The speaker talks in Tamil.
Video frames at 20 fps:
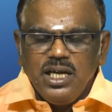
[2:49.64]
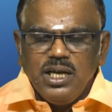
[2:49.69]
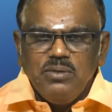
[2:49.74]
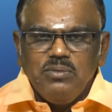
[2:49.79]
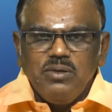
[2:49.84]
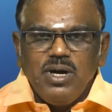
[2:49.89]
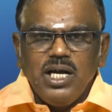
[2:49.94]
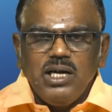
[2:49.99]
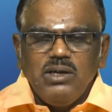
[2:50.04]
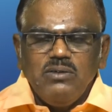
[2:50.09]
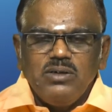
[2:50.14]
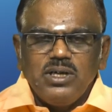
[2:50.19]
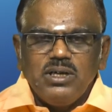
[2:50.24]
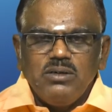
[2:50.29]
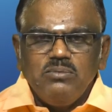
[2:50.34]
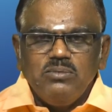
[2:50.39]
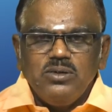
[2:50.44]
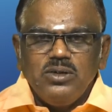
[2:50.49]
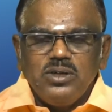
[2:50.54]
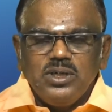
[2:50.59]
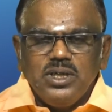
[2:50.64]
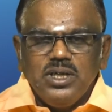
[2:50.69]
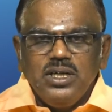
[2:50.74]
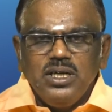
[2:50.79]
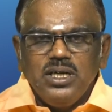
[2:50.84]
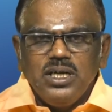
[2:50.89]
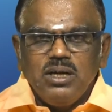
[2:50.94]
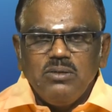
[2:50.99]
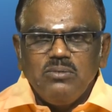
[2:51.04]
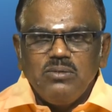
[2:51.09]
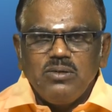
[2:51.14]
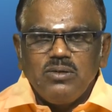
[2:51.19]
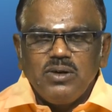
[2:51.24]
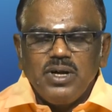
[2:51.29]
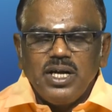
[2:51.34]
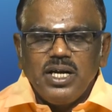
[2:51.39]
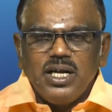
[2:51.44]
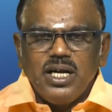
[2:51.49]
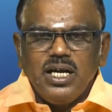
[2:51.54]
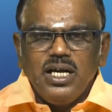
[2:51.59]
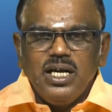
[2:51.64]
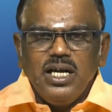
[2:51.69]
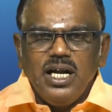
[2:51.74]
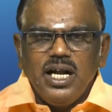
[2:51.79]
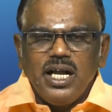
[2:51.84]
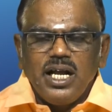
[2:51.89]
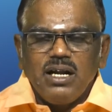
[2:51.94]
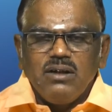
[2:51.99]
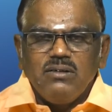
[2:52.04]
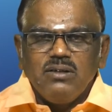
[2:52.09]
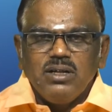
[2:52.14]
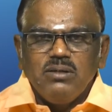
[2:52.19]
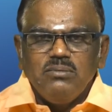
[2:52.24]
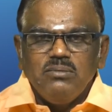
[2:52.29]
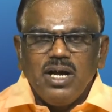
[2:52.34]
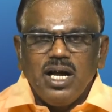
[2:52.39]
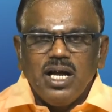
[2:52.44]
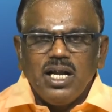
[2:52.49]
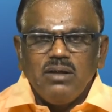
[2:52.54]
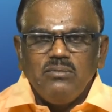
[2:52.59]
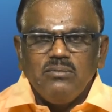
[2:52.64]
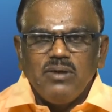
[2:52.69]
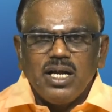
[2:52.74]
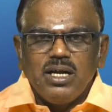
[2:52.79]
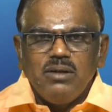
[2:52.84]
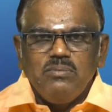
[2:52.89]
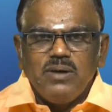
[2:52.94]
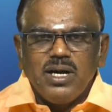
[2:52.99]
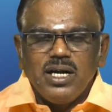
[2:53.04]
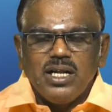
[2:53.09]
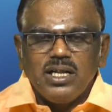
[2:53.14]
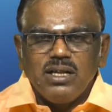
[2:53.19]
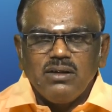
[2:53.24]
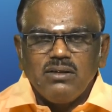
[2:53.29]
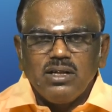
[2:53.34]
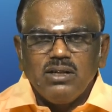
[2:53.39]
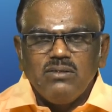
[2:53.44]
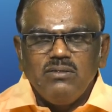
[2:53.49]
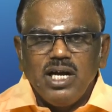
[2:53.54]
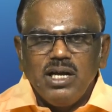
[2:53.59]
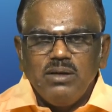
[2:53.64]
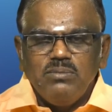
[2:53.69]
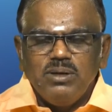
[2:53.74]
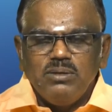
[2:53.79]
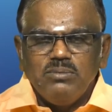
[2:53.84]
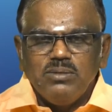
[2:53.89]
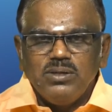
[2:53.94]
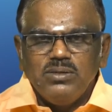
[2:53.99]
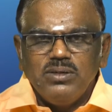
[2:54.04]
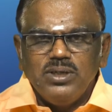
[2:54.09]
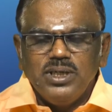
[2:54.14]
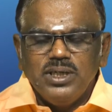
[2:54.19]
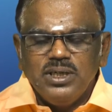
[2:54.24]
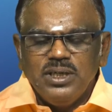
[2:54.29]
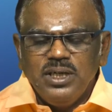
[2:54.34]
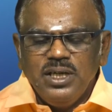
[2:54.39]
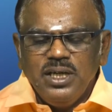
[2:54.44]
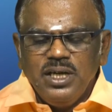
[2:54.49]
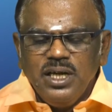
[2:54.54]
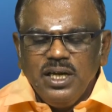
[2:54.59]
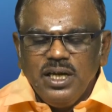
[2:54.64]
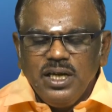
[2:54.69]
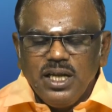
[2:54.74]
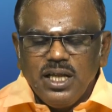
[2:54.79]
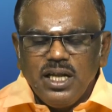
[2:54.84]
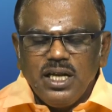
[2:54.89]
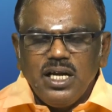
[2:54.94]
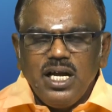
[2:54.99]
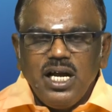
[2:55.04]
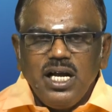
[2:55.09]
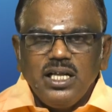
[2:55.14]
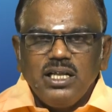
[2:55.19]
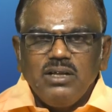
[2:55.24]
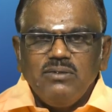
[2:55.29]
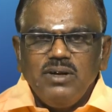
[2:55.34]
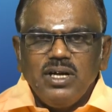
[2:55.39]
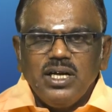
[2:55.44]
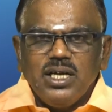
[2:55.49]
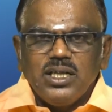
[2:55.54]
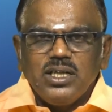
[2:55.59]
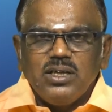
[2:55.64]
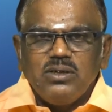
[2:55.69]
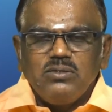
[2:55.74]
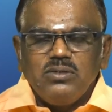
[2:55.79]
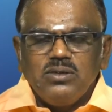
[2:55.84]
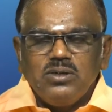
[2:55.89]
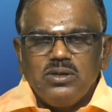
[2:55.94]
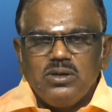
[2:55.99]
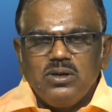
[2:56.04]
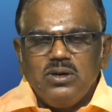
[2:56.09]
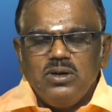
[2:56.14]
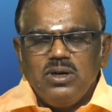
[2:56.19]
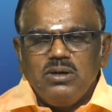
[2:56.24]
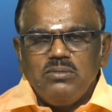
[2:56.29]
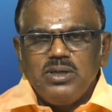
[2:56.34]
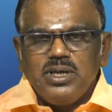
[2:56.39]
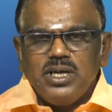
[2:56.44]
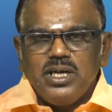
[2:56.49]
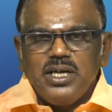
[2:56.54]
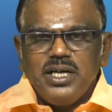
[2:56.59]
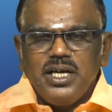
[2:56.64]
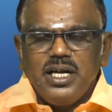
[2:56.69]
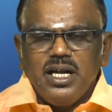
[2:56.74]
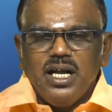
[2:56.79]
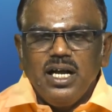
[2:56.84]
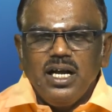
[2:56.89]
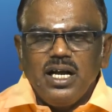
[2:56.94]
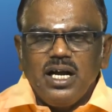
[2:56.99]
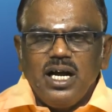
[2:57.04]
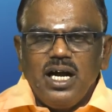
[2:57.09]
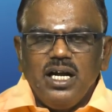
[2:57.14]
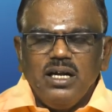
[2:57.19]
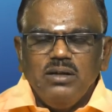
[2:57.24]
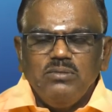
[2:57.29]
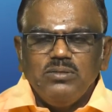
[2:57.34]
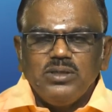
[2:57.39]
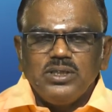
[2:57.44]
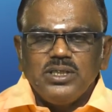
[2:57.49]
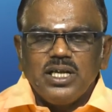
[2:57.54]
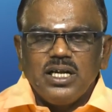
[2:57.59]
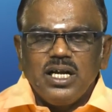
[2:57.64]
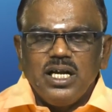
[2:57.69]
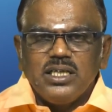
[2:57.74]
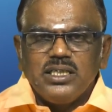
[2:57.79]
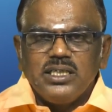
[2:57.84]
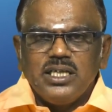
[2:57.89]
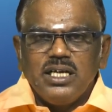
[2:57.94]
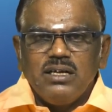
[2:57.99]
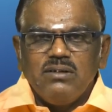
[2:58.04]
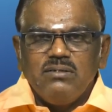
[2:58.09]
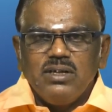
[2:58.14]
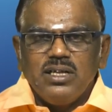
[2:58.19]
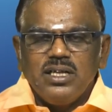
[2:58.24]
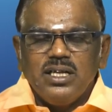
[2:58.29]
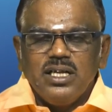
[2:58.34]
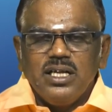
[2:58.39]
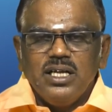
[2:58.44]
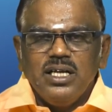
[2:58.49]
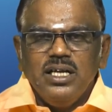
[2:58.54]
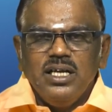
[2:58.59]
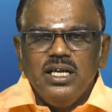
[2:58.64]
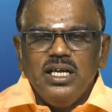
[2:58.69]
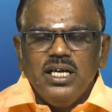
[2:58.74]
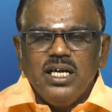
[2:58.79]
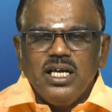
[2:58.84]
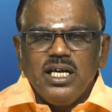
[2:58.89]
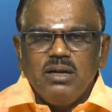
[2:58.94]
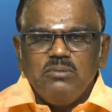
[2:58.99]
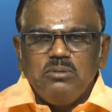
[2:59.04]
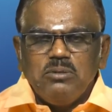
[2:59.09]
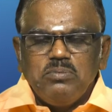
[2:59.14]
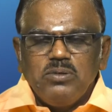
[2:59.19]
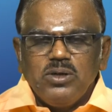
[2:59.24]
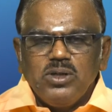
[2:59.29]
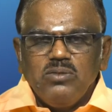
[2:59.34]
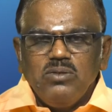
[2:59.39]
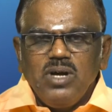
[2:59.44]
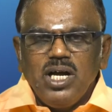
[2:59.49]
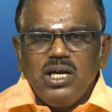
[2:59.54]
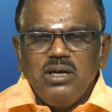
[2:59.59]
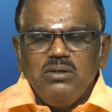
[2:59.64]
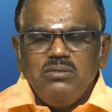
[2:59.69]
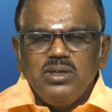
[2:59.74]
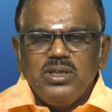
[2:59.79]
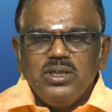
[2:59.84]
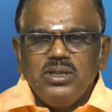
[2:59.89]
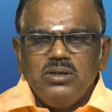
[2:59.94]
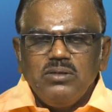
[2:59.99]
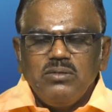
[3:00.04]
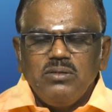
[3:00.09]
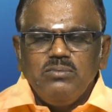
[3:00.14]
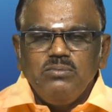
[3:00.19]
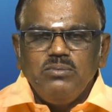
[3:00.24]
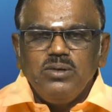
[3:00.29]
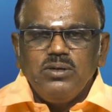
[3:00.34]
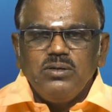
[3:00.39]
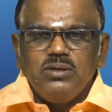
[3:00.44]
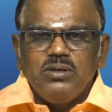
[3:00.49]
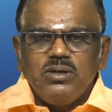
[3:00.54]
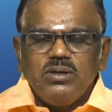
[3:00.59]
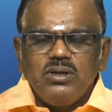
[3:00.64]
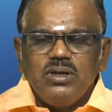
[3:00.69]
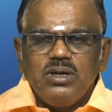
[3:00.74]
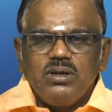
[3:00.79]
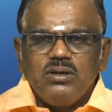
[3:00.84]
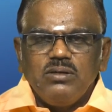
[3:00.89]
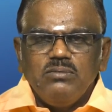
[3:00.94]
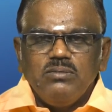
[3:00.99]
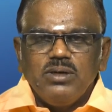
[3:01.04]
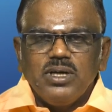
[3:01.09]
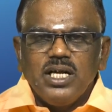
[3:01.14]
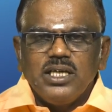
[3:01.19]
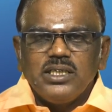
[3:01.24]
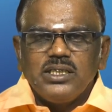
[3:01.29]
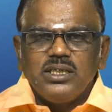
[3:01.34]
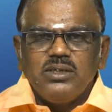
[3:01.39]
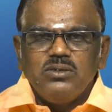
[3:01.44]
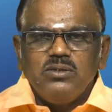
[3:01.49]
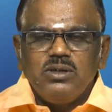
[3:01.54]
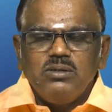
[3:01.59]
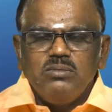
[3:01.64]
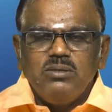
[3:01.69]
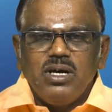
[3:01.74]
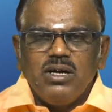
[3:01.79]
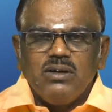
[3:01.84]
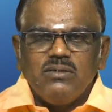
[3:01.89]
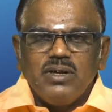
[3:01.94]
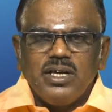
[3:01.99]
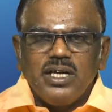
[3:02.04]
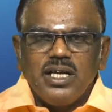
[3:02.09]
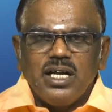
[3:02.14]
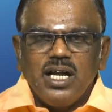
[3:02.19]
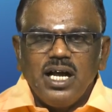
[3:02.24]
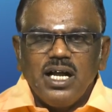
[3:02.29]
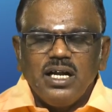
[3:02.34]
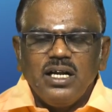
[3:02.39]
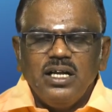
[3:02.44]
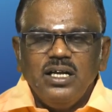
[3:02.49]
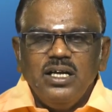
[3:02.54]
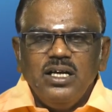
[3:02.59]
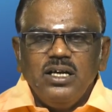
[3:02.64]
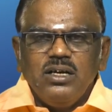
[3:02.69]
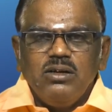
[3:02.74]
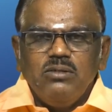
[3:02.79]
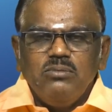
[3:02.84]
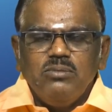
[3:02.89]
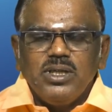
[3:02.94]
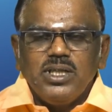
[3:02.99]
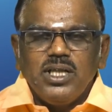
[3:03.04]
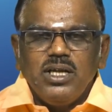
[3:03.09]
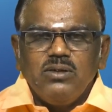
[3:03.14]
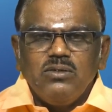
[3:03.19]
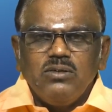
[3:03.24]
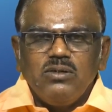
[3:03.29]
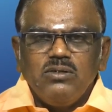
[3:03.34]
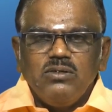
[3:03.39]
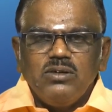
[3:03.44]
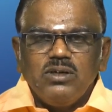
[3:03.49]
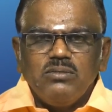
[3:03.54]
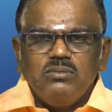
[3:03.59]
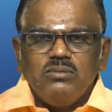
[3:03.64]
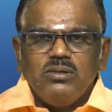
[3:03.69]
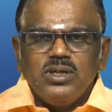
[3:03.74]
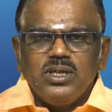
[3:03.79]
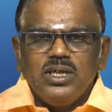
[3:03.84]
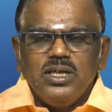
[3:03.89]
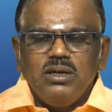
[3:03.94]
இவ்வாறு வரும்போது நம்மளுடைய கிரக நிலைகள் வந்து மாறி மாறி பலன் தரத்து வாய்ப்பு என்பது உண்டு எதற்காக இந்த விளக்கத்தை கொடுக்குறோம் அப்படின்னு கேட்டிங்கன்னா காலபுருஷ ராசியில் வந்து நம்ம பொதுவாக வந்து கும்பம் கும்பராசி குரு பகவான் வருகிறார் கும்பத்தில் குரு வரும்போது